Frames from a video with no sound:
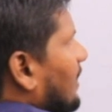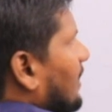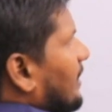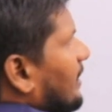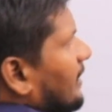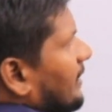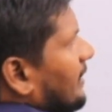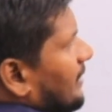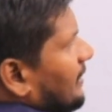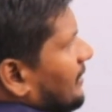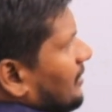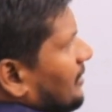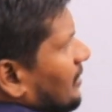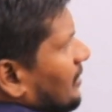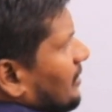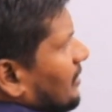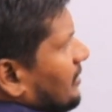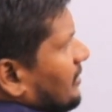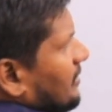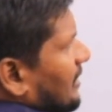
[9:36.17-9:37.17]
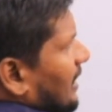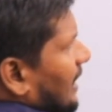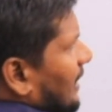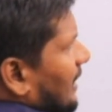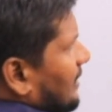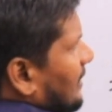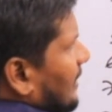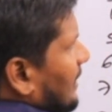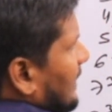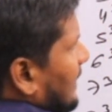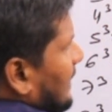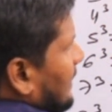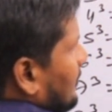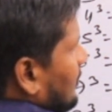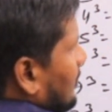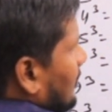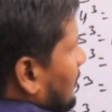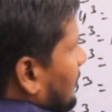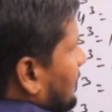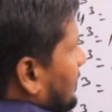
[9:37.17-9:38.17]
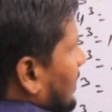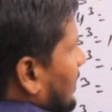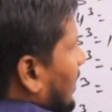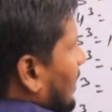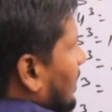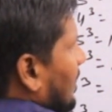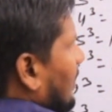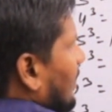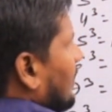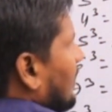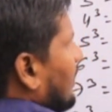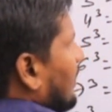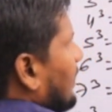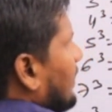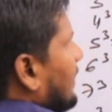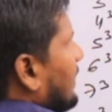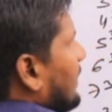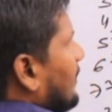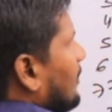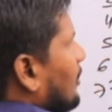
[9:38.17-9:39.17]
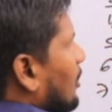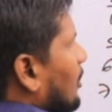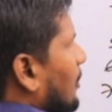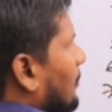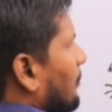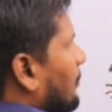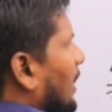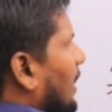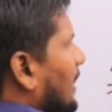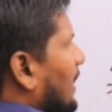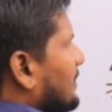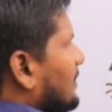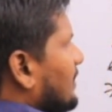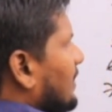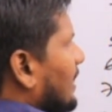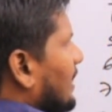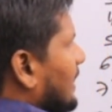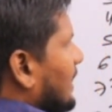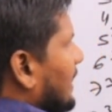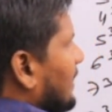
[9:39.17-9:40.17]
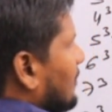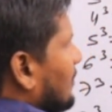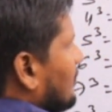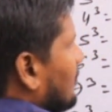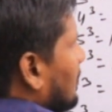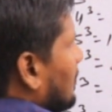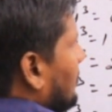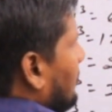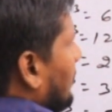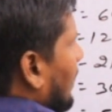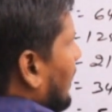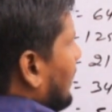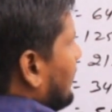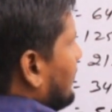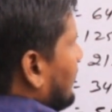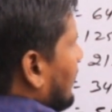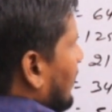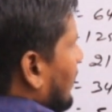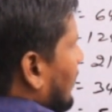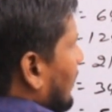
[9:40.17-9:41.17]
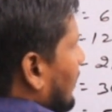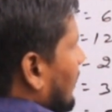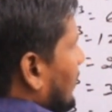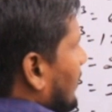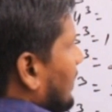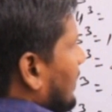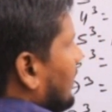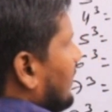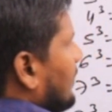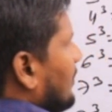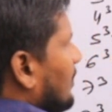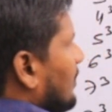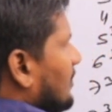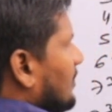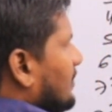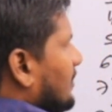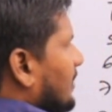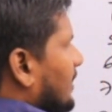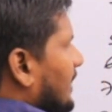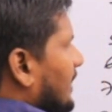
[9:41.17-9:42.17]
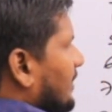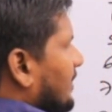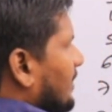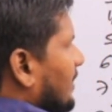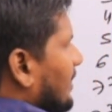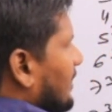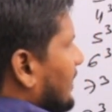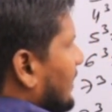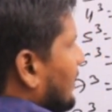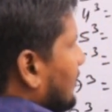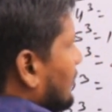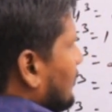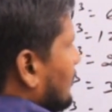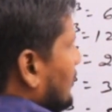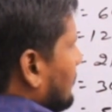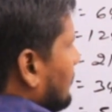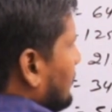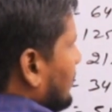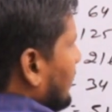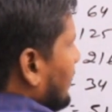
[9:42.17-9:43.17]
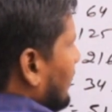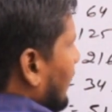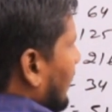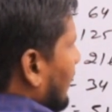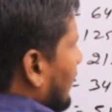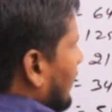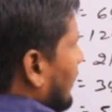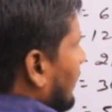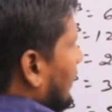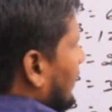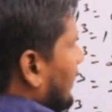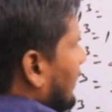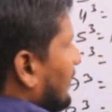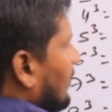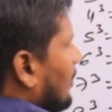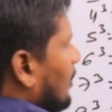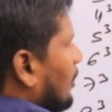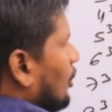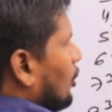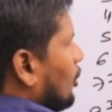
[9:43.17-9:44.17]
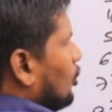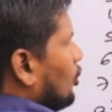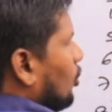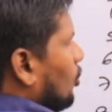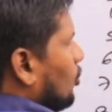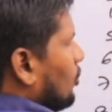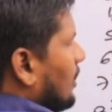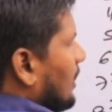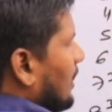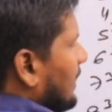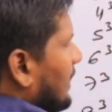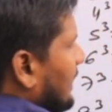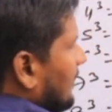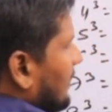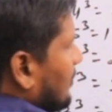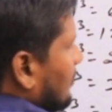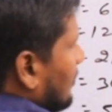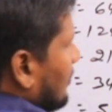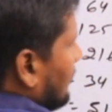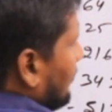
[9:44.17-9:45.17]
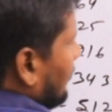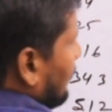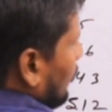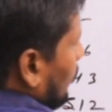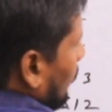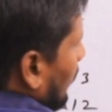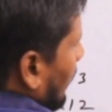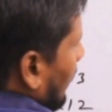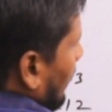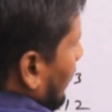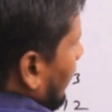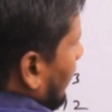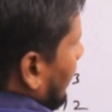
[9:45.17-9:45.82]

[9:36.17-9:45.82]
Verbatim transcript: है चार के लिए सिर्फ चार आ रहा है पाँच के लिए सिर्फ पाँच आ रहा है छः के लिए सिर्फ छः आ रहा है नौ के लिए सिर्फ नौ आ रहा है